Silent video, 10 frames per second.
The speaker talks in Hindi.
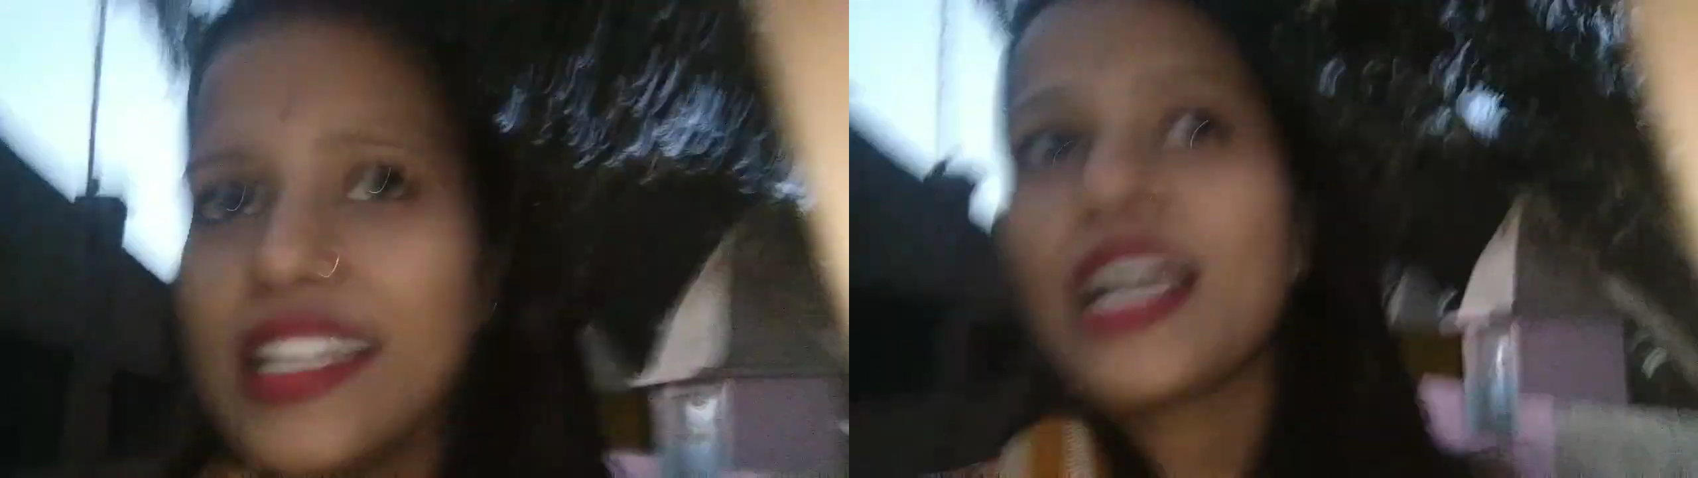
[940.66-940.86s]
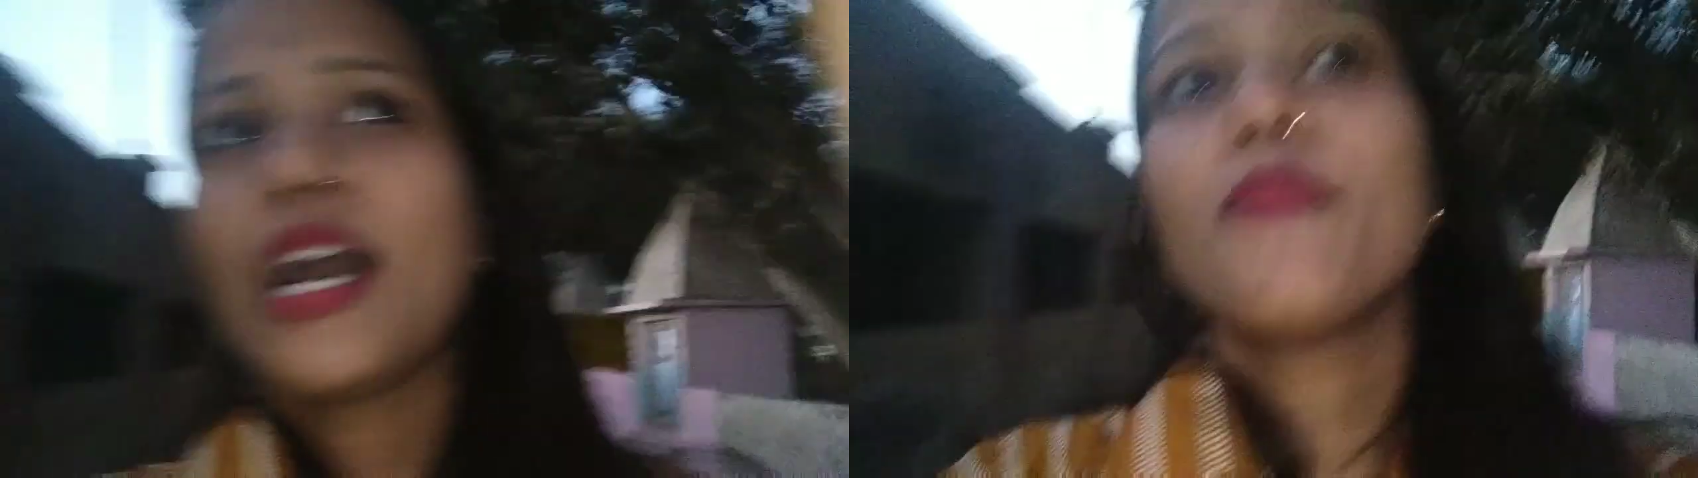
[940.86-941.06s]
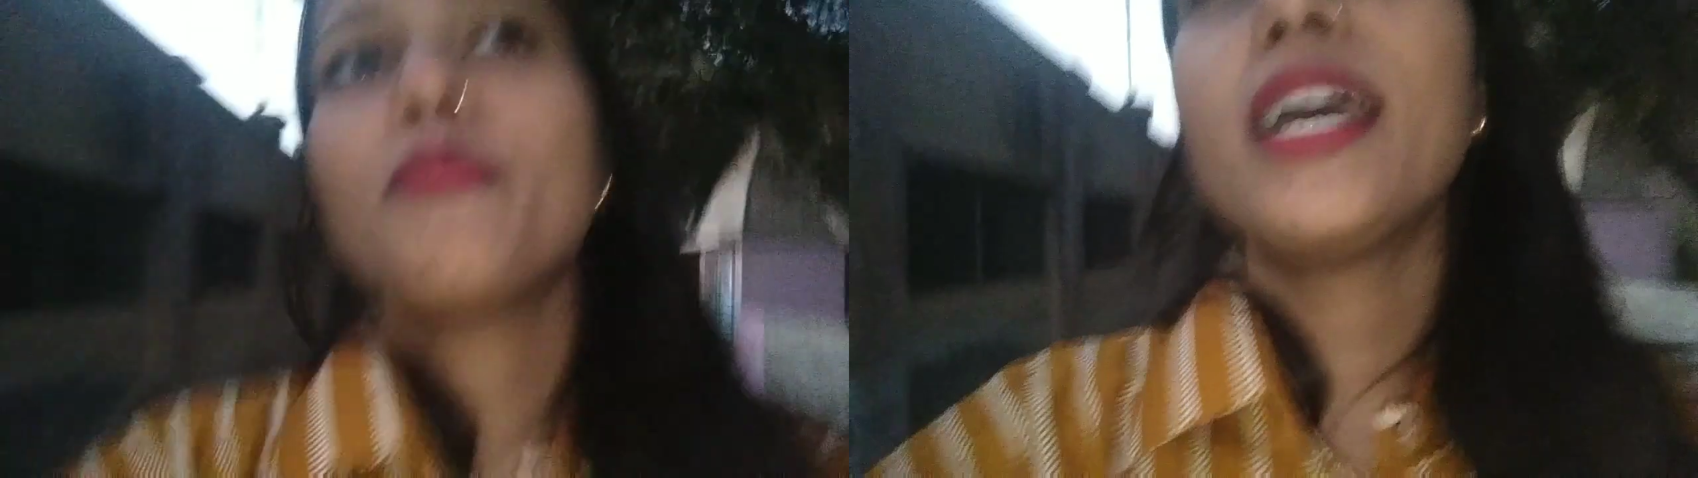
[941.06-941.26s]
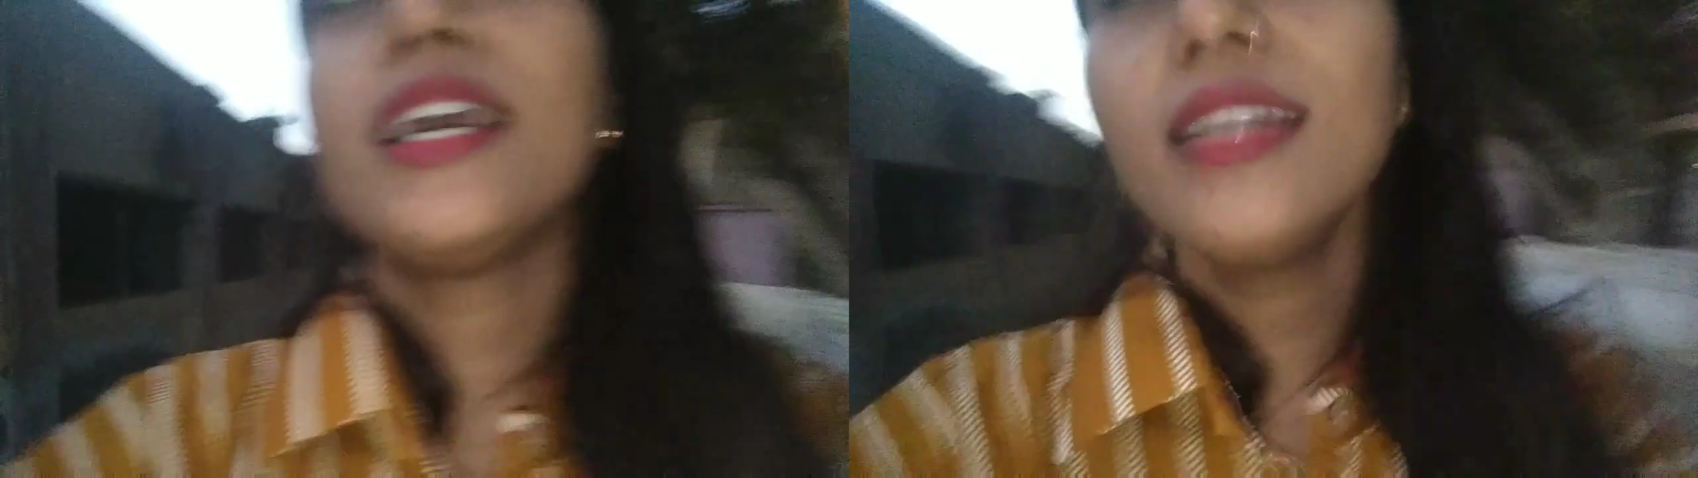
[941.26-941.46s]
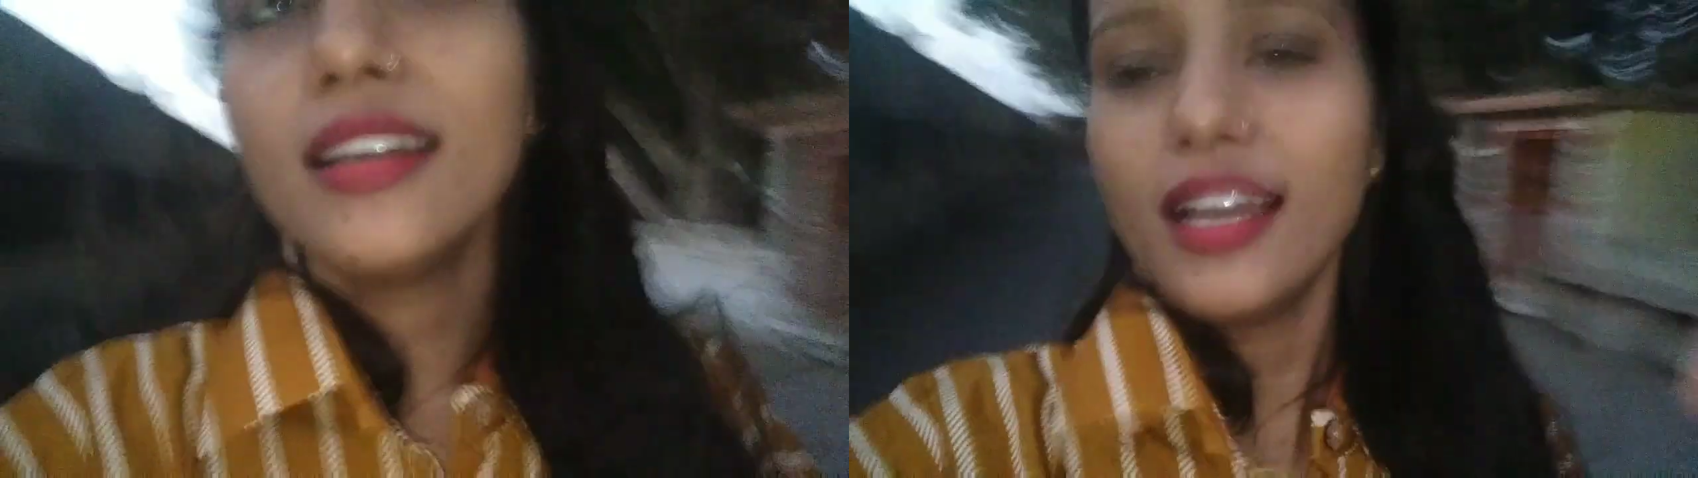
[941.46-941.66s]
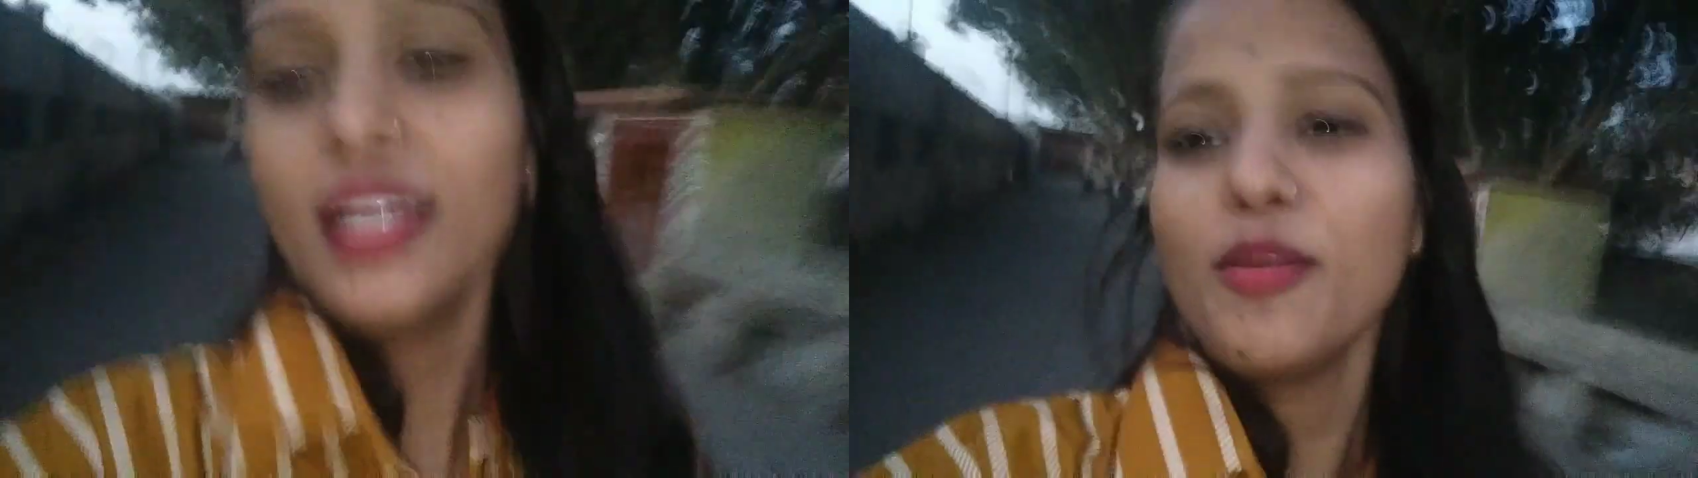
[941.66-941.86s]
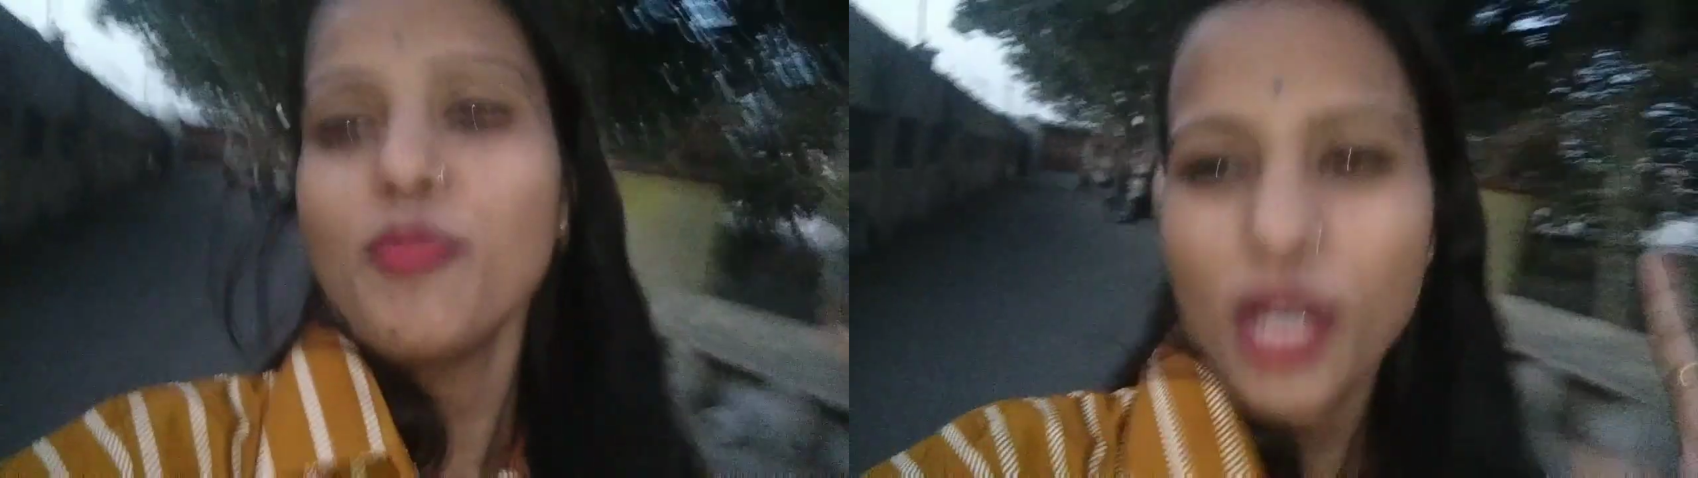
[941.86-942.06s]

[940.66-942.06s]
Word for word: दिखा पाए मतलब पूरा